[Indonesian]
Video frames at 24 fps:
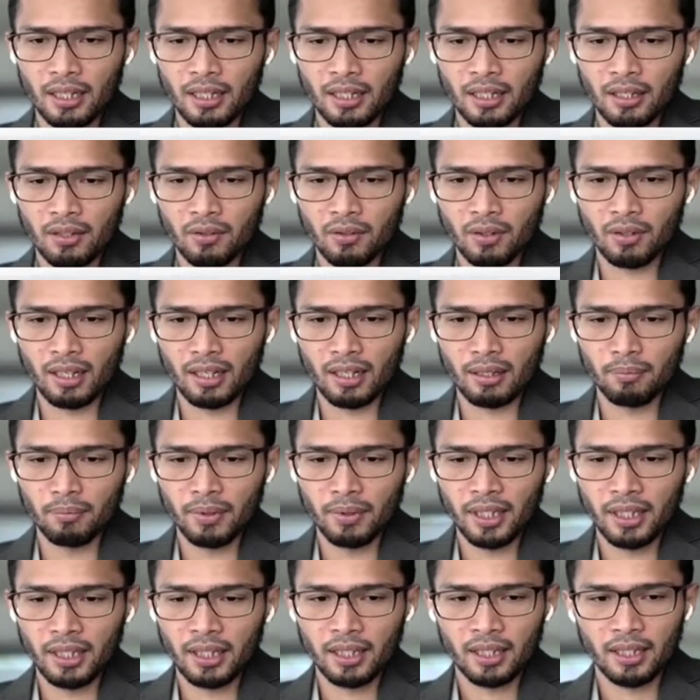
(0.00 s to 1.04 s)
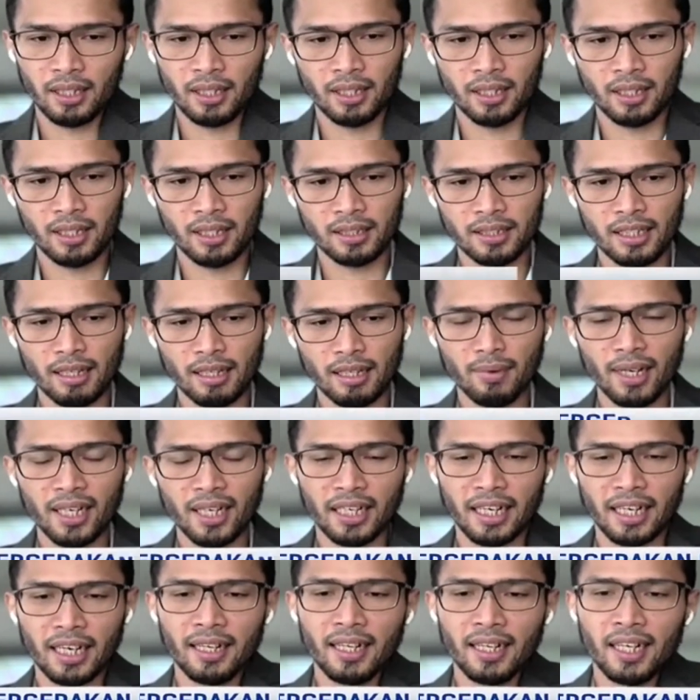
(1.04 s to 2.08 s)
juga uh, kurang lebih uh,
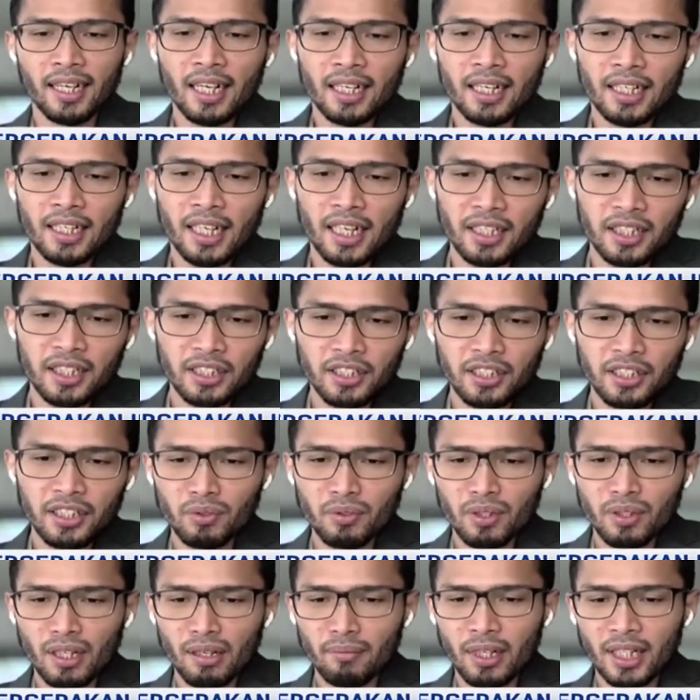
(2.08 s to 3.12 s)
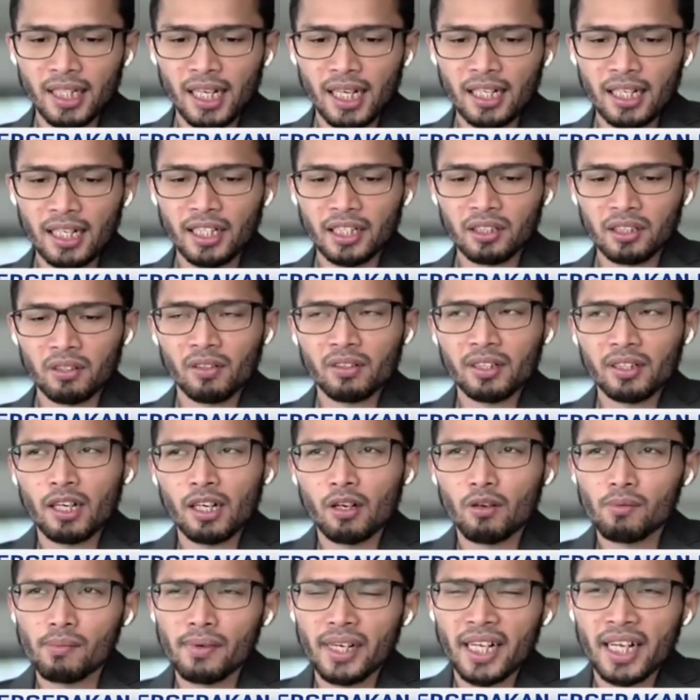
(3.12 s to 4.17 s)
sama ya. Dari sisi fundamental
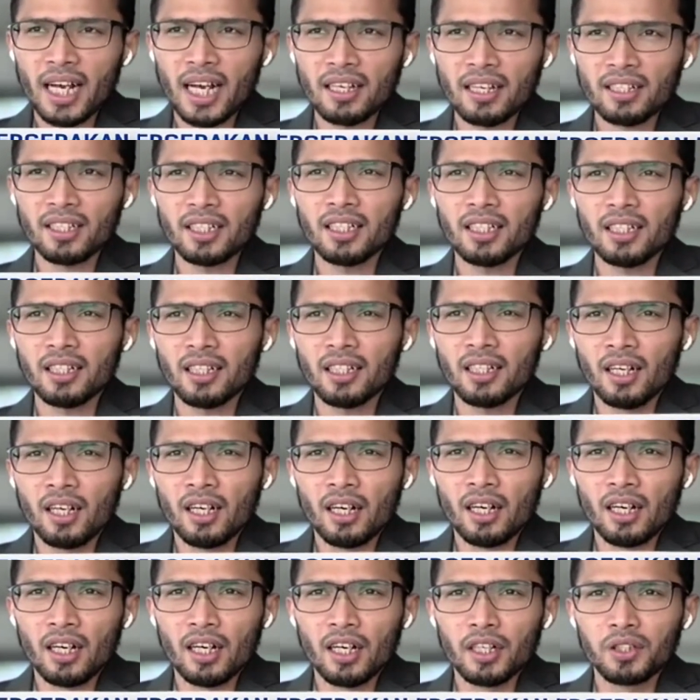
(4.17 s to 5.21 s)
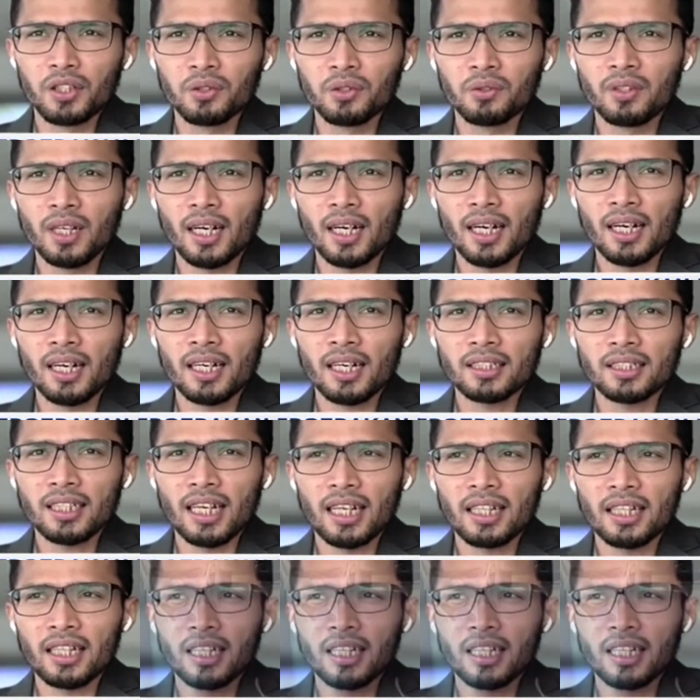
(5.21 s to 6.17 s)
sektor telekomunikasi uh, juga